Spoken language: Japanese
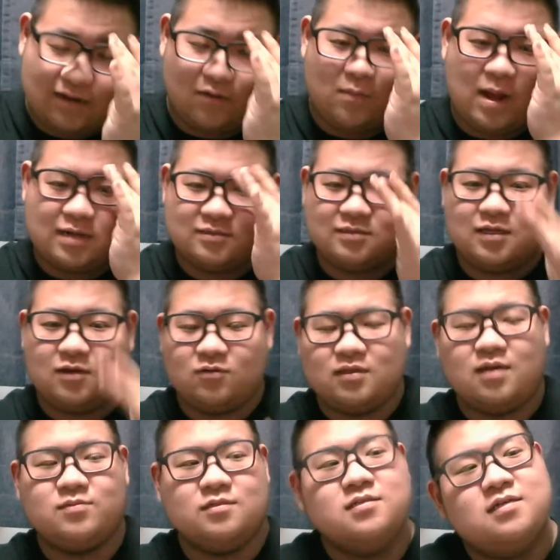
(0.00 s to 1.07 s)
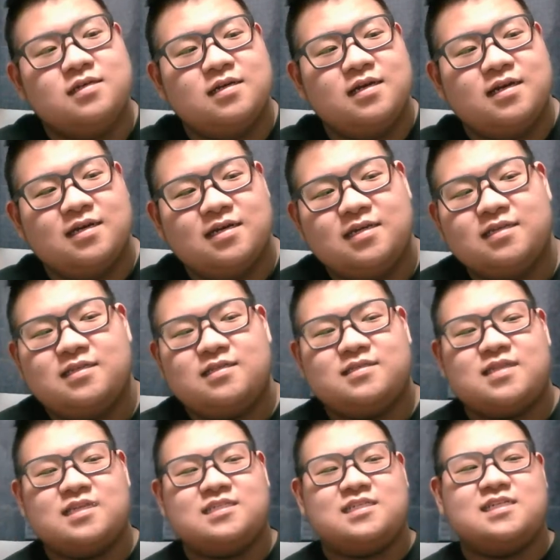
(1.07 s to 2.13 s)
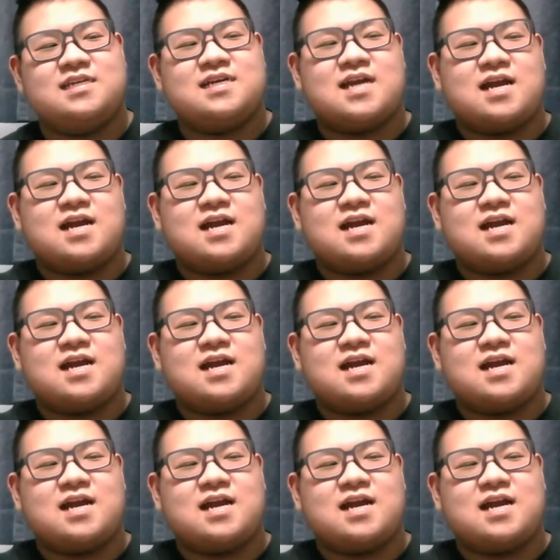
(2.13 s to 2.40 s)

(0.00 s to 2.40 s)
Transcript: 個もあるんだろう、多分。で人